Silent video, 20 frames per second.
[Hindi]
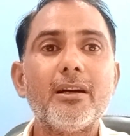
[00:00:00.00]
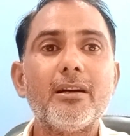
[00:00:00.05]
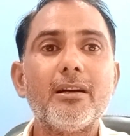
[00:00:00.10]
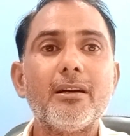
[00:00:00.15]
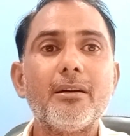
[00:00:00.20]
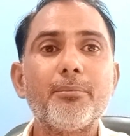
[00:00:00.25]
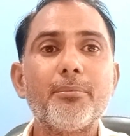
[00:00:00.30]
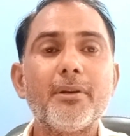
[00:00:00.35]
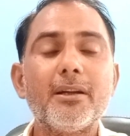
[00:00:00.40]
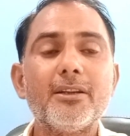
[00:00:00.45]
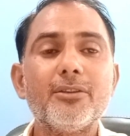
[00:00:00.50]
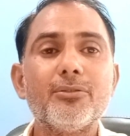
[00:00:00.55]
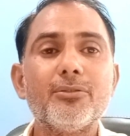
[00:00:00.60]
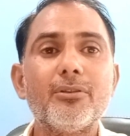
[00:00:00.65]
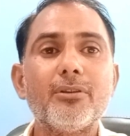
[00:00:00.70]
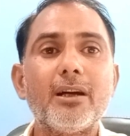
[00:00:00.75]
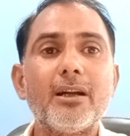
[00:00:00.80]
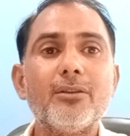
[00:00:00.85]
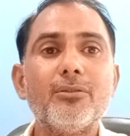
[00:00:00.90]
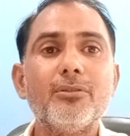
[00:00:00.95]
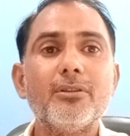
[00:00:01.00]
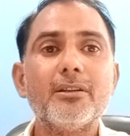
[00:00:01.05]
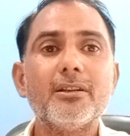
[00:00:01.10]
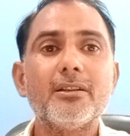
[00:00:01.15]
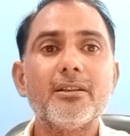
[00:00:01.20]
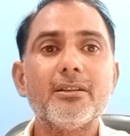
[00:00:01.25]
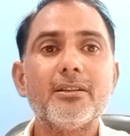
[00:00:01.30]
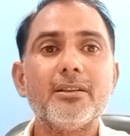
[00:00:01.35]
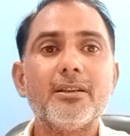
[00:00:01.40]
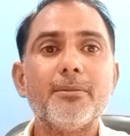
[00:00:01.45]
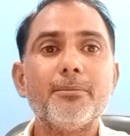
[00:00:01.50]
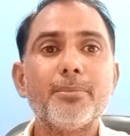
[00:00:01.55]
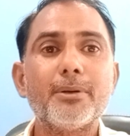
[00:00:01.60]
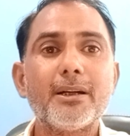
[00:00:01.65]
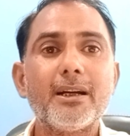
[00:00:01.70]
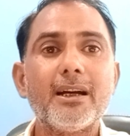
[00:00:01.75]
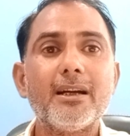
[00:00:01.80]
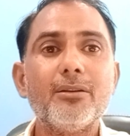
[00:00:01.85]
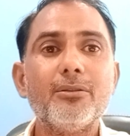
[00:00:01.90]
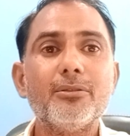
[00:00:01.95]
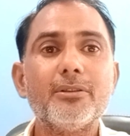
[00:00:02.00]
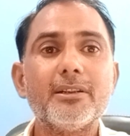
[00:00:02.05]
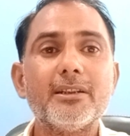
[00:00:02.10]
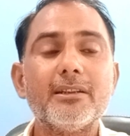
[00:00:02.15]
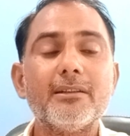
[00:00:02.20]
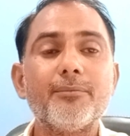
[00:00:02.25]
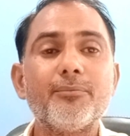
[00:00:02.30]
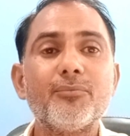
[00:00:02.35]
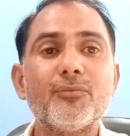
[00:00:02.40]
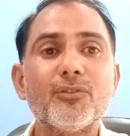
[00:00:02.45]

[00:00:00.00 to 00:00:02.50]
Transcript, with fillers: अपना जो आलू अगर डंप का आलू है